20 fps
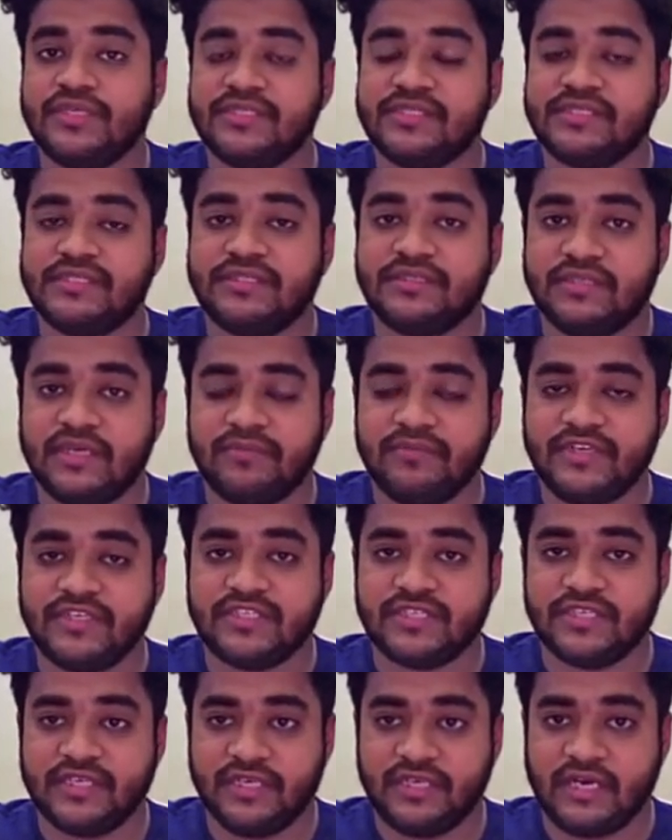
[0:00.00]
অটোডেস্ক
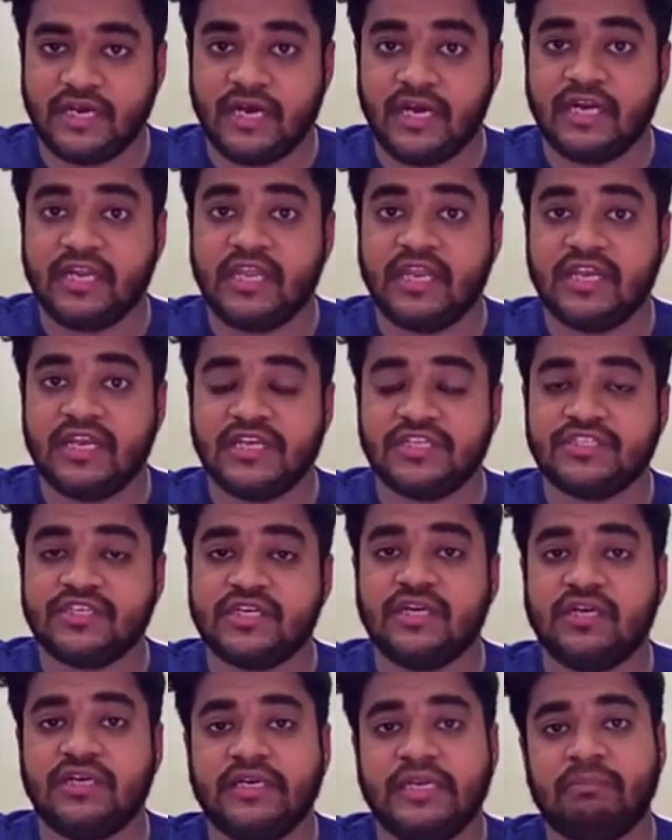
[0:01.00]
রেবিট এর
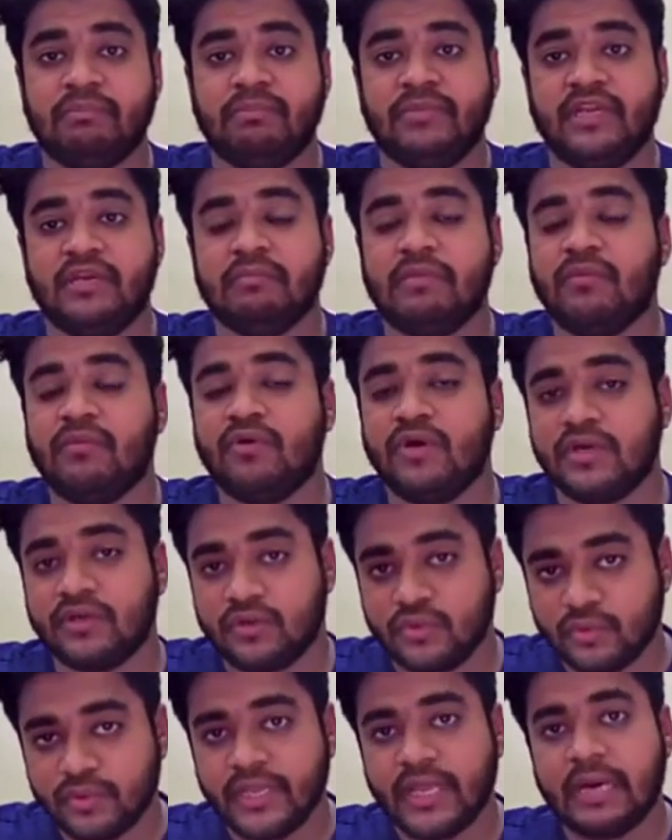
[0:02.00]
আর্কিটেকচারাল টেমপ্লেট
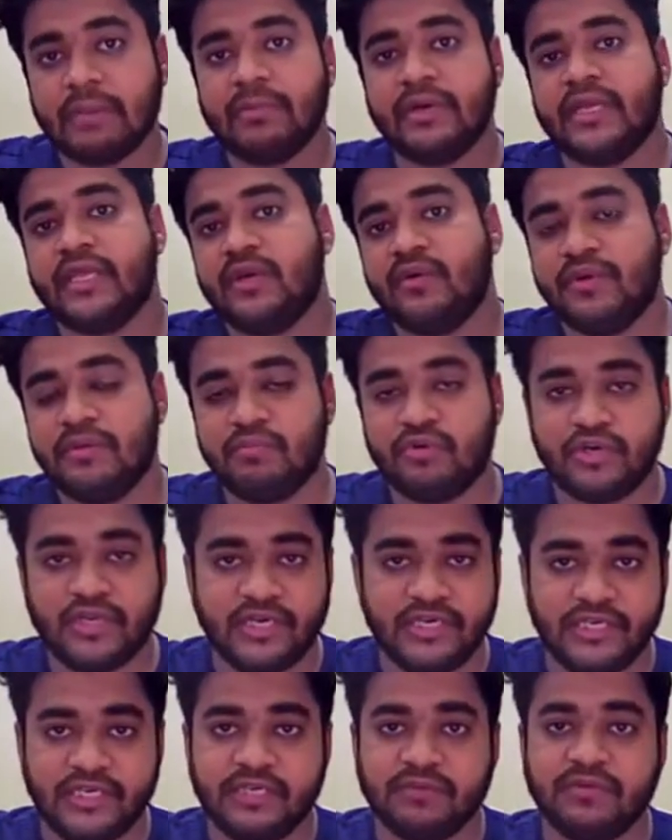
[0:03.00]
ব্যবহার করে আমাকে
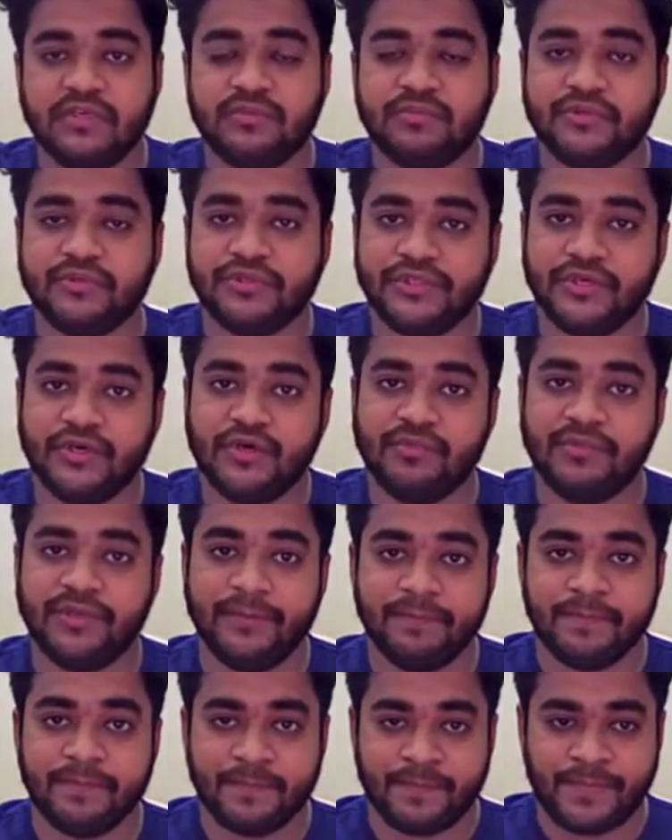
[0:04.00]
ওই মডেলটি ডেভেলপ
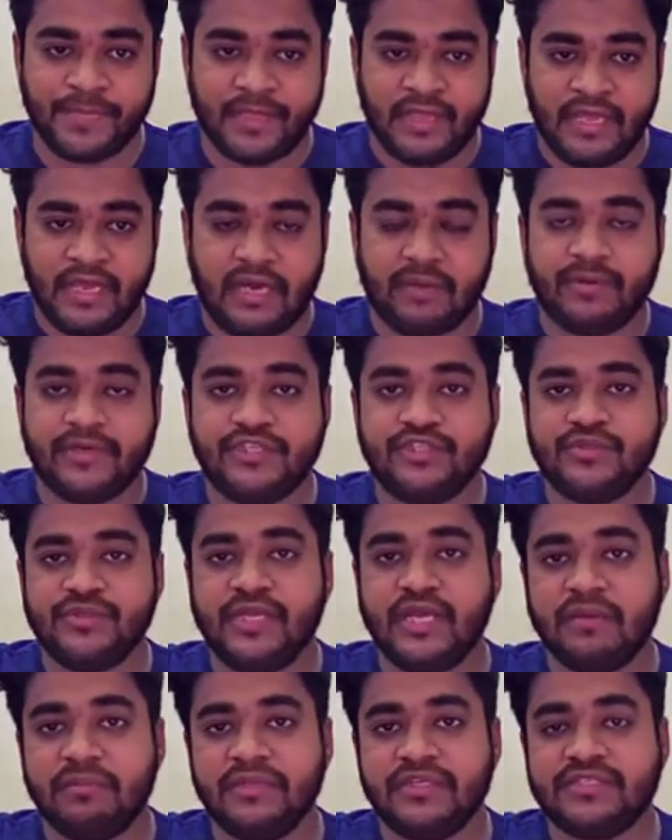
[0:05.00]
করতে হবে
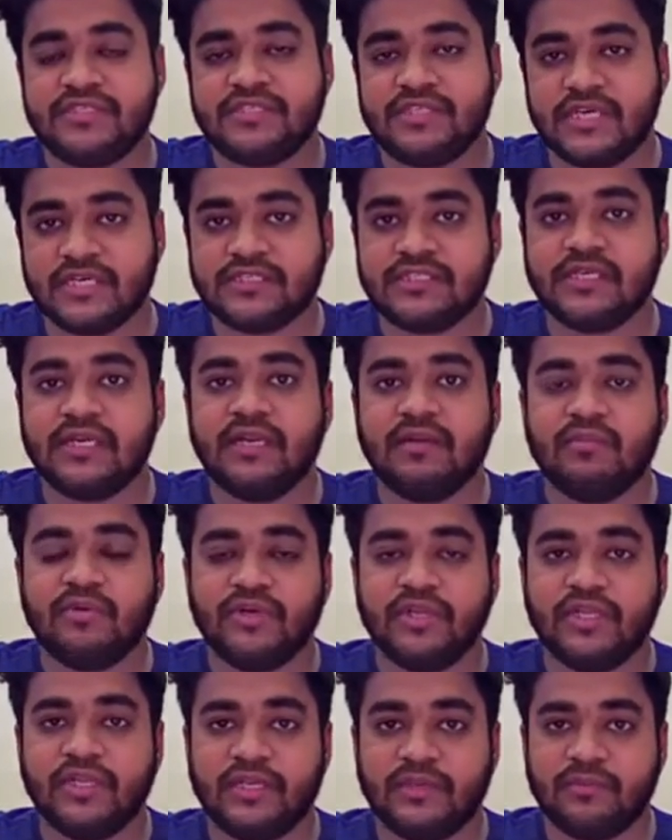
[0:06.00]
আবার যদি আমি
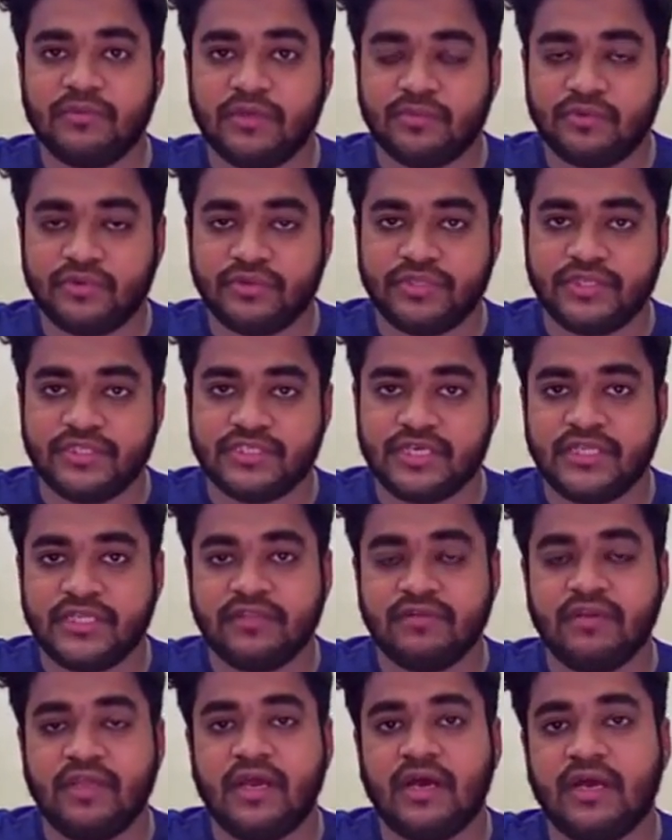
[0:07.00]
স্ট্রাকচারাল মডেল ডেভেলপ
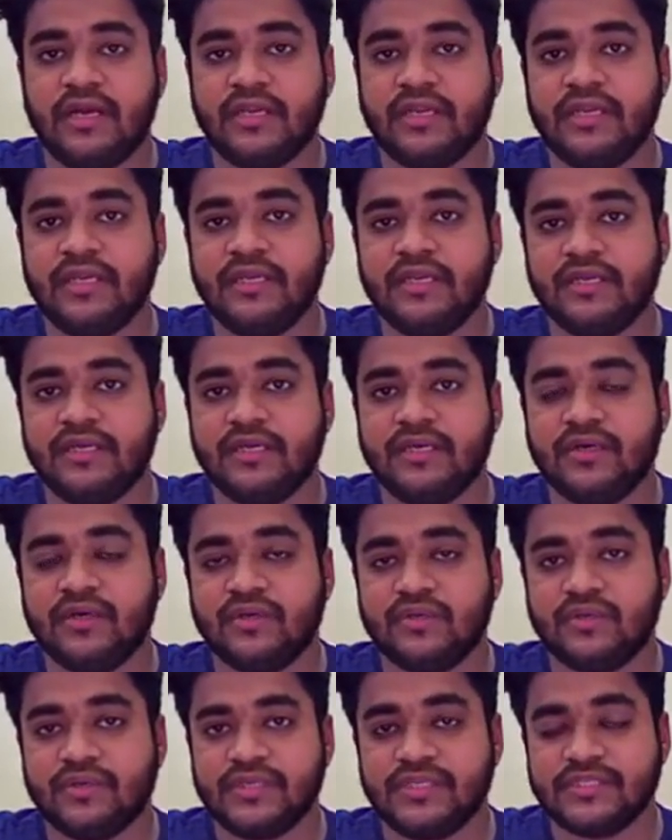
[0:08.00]
করতে চাই তাহলে আর্কিটে
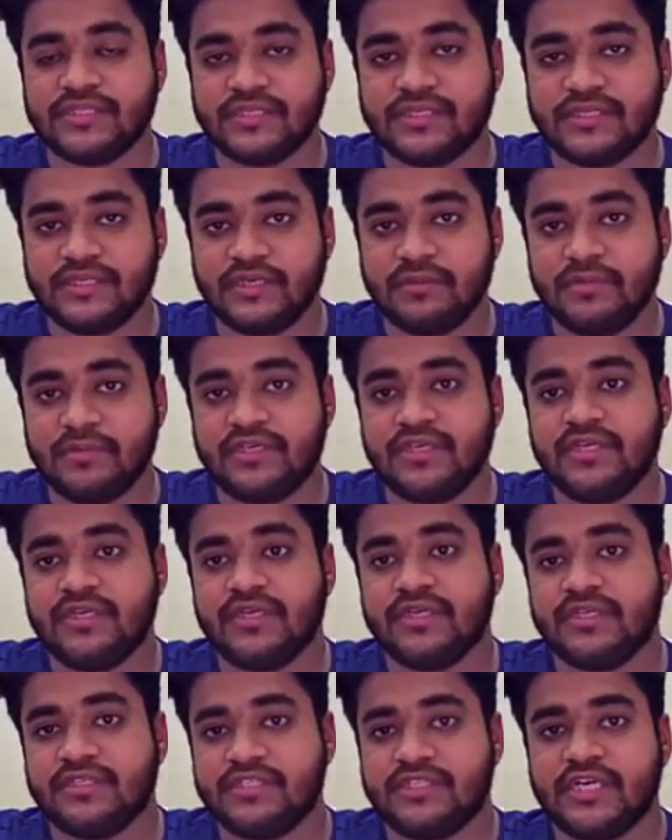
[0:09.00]
অটোডেস্ক
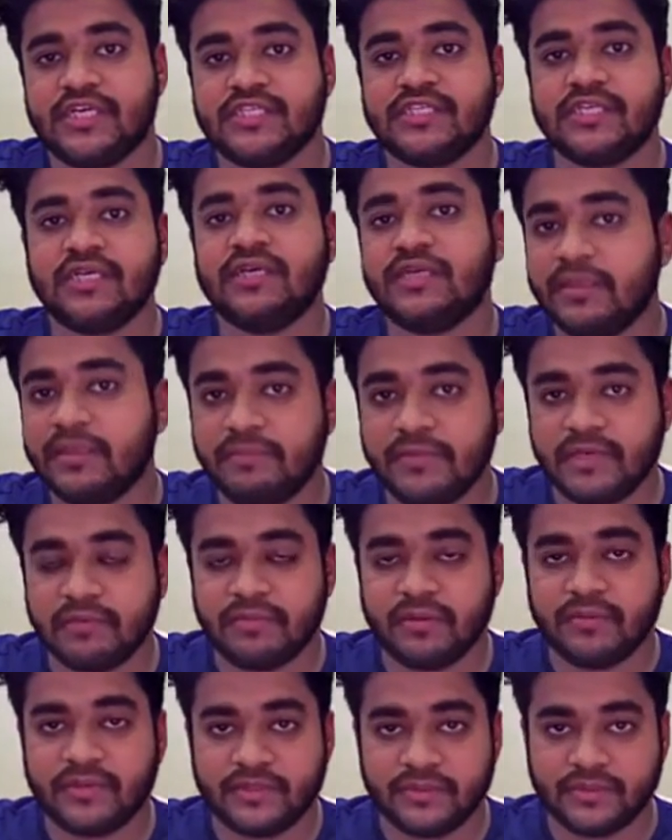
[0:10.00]
রেবিটের স্ট্রাকচারাল
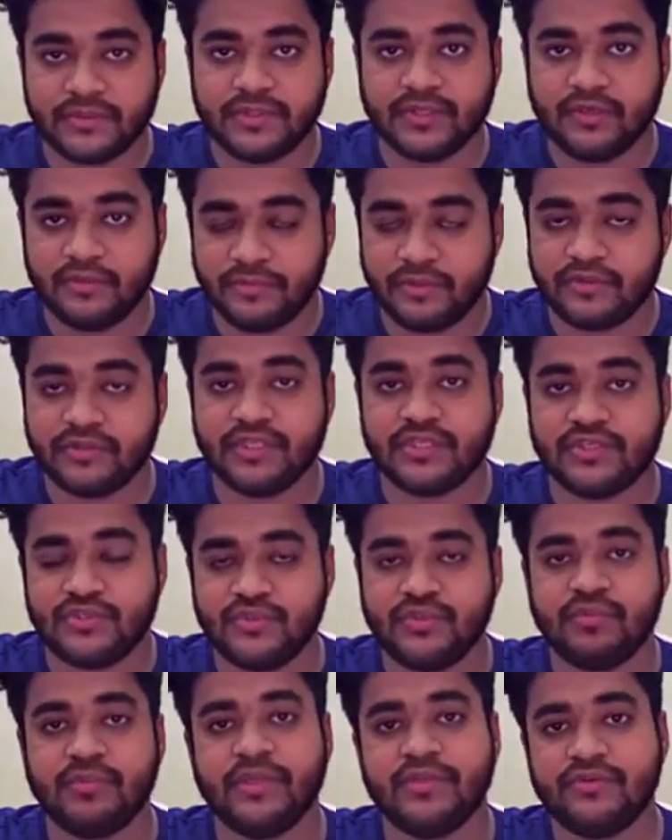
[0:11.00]
টেমপ্লেট ব্যবহার করতে হবে
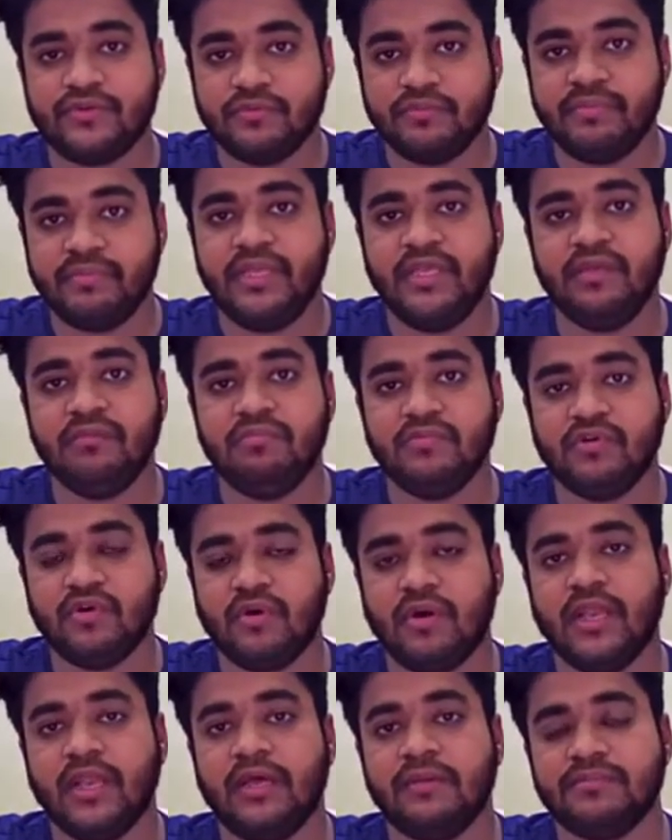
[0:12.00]
অর্থাৎ শুধুমাত্র
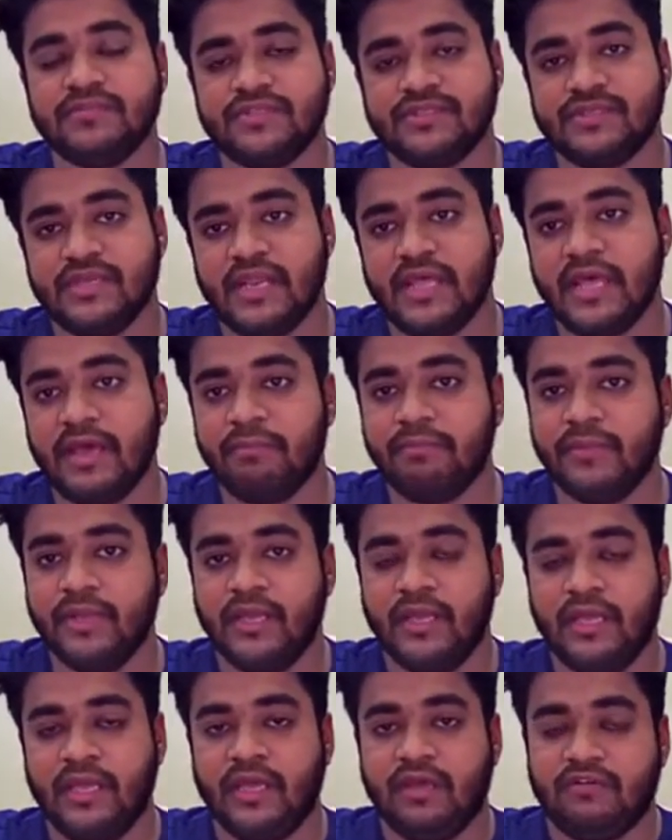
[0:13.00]
বিম কলাম
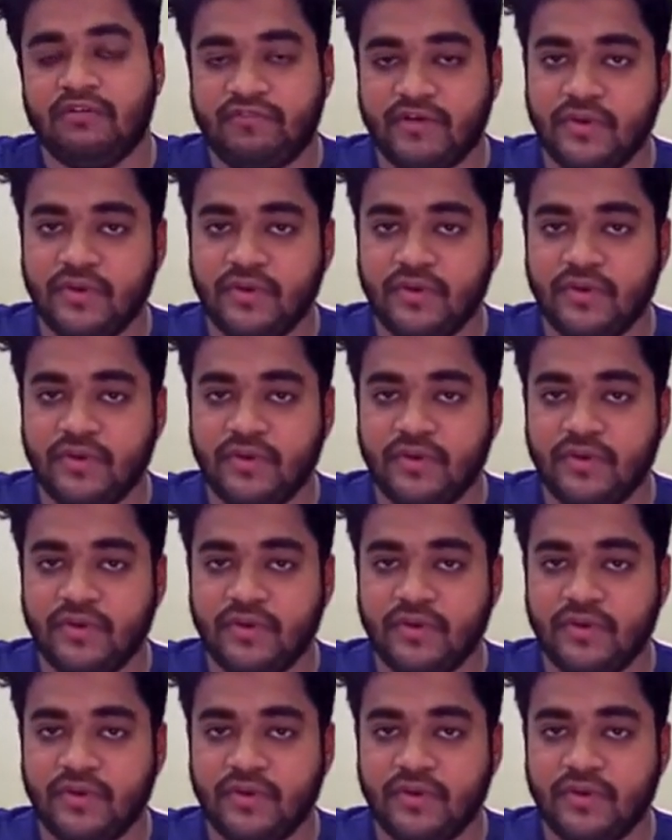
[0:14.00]
স্ল্যাব